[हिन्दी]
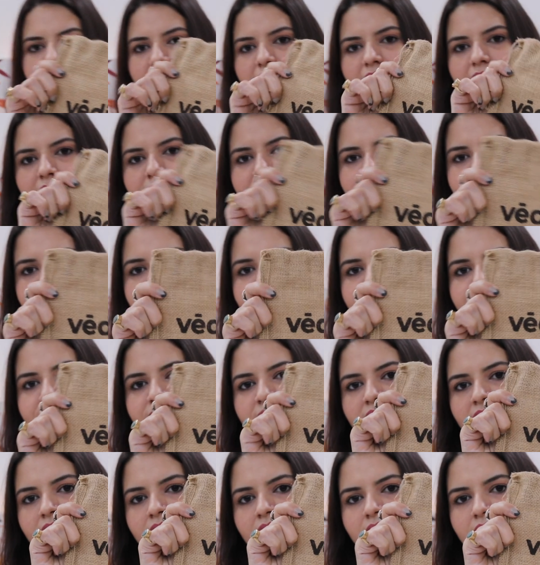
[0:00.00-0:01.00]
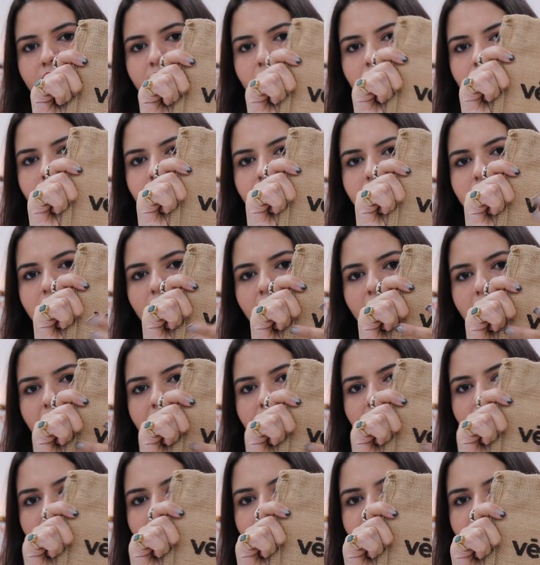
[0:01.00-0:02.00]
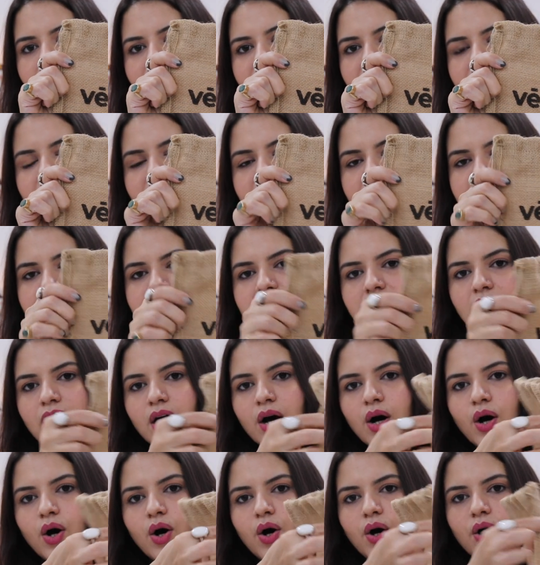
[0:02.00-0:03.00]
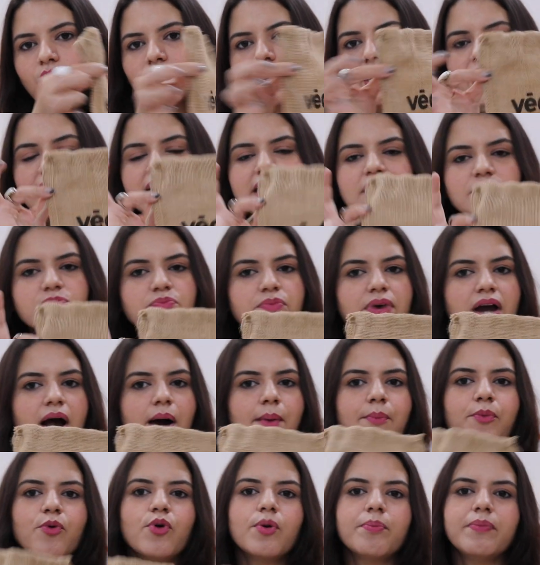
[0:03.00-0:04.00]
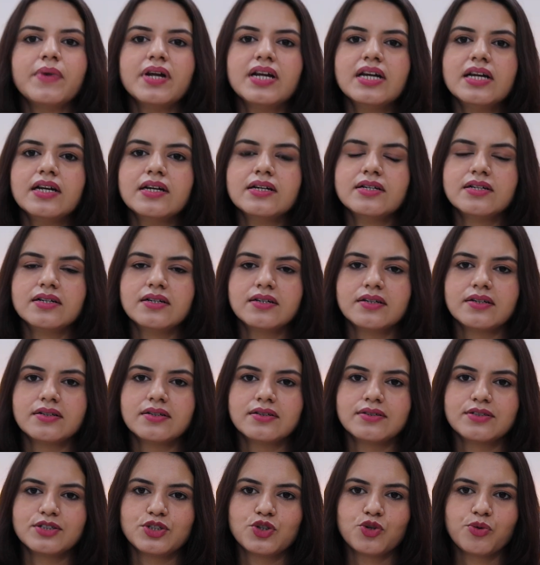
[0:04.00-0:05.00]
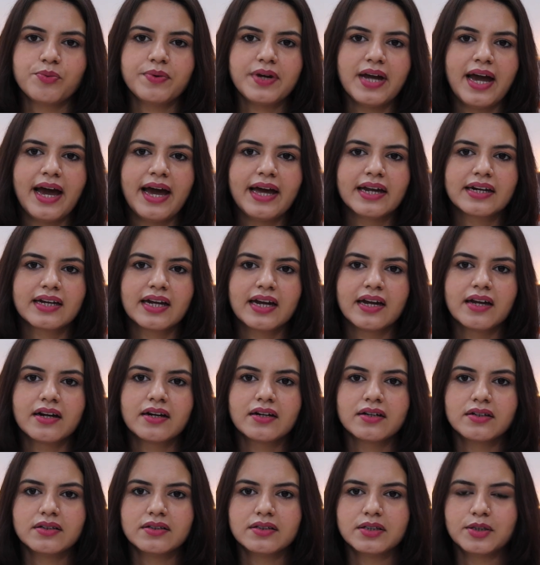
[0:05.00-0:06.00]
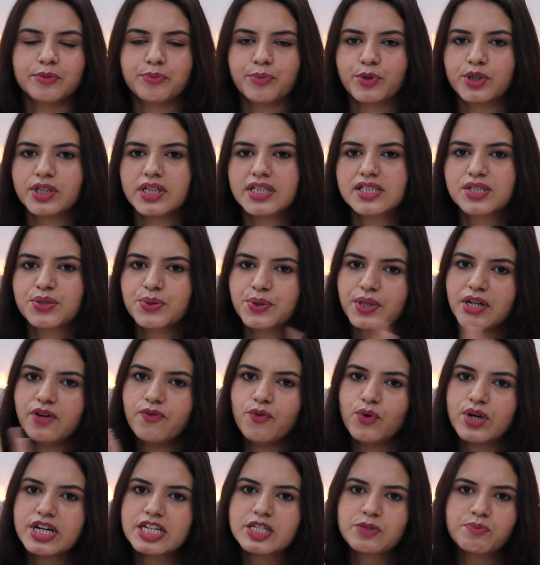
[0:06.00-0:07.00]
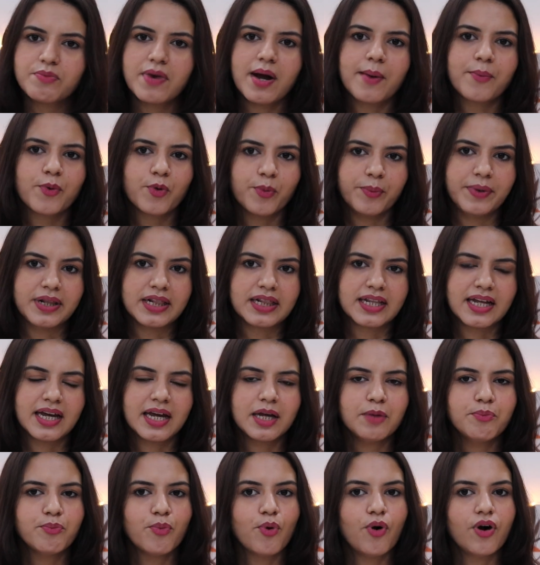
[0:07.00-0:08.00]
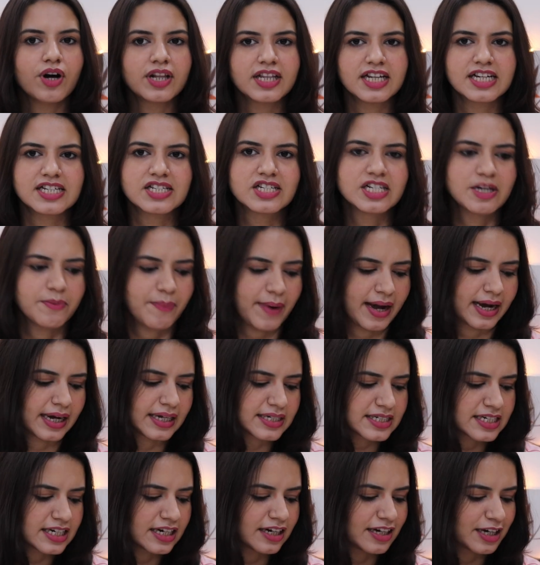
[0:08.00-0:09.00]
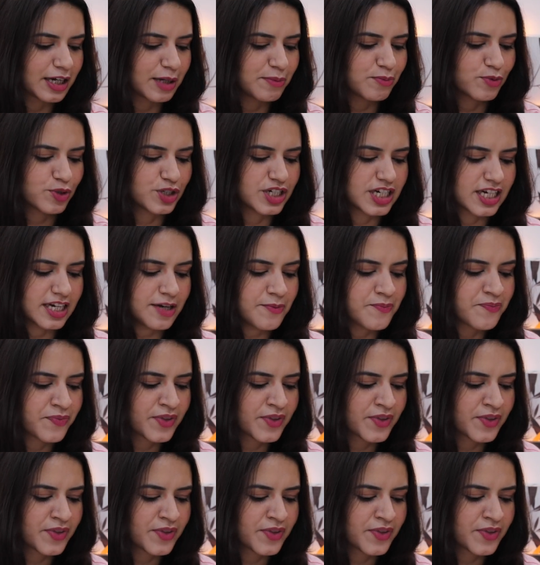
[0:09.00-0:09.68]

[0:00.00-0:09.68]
में जहाँ लिखा है वेदिक्स और इसमें आपको अपने जो भी हेयर केयर प्रोडक्ट्स होते हैं वो इसमें आपको मिलते हैं बहुत ही अच्छी पैकेजिंग लगी मुझे